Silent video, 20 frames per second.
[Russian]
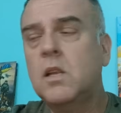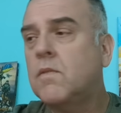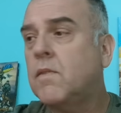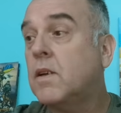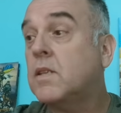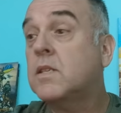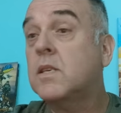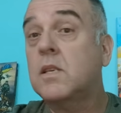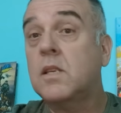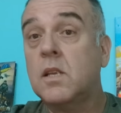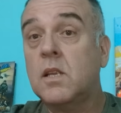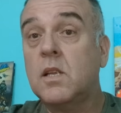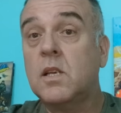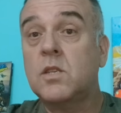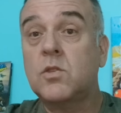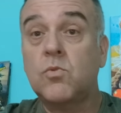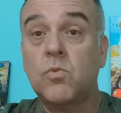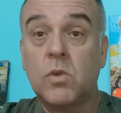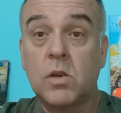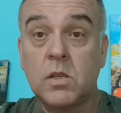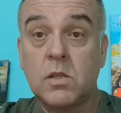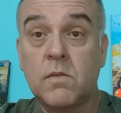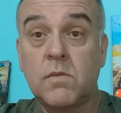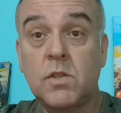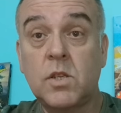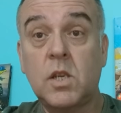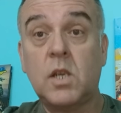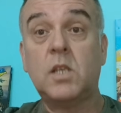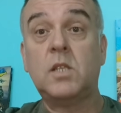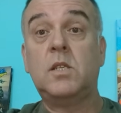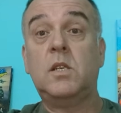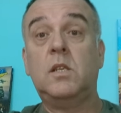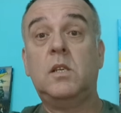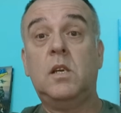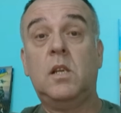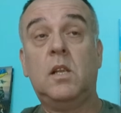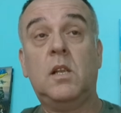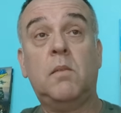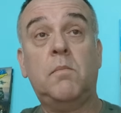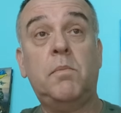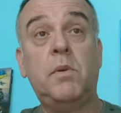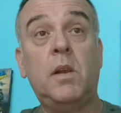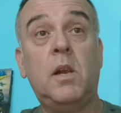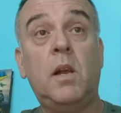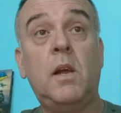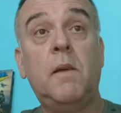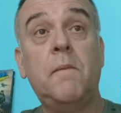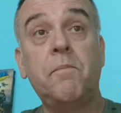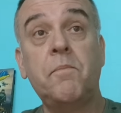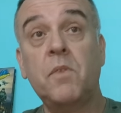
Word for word: 21 штука за вчерашний день набили,